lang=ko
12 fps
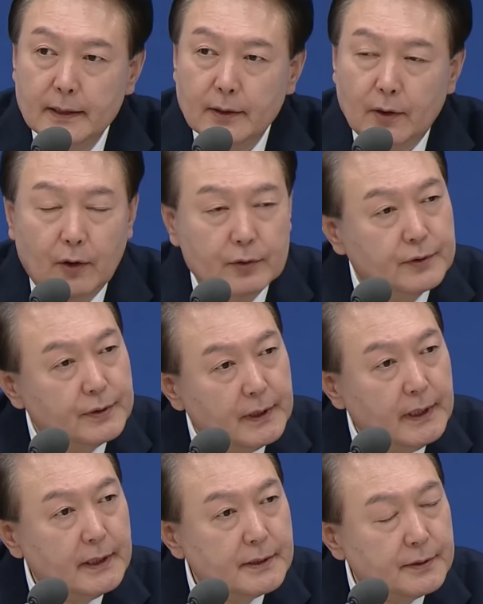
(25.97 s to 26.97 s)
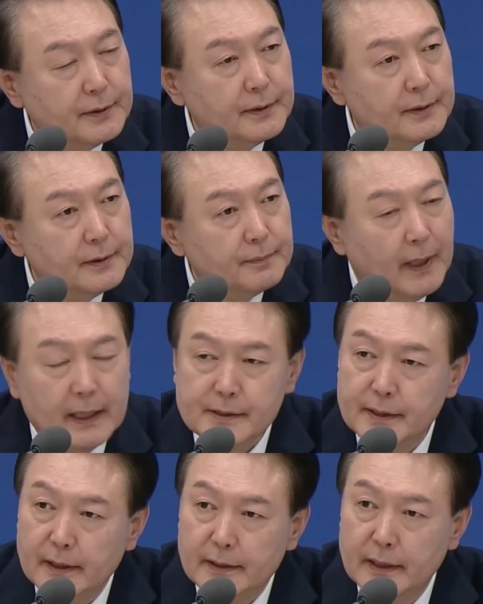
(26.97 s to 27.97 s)
어떻게 해서
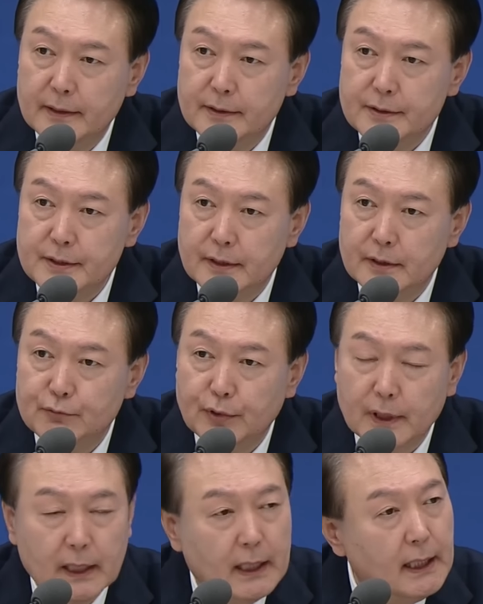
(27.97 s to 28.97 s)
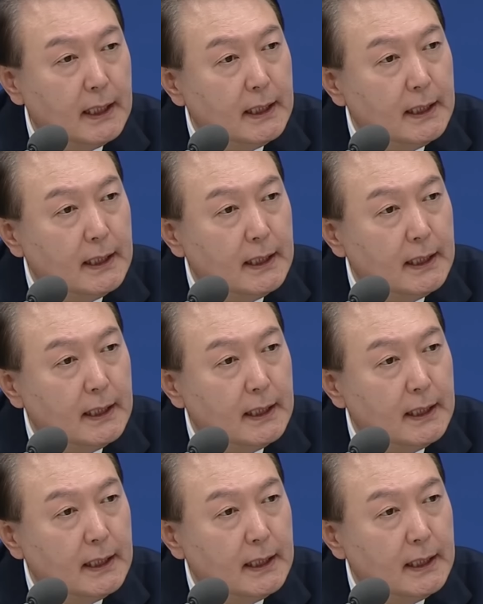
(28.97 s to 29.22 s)
발생됐는지를 우리가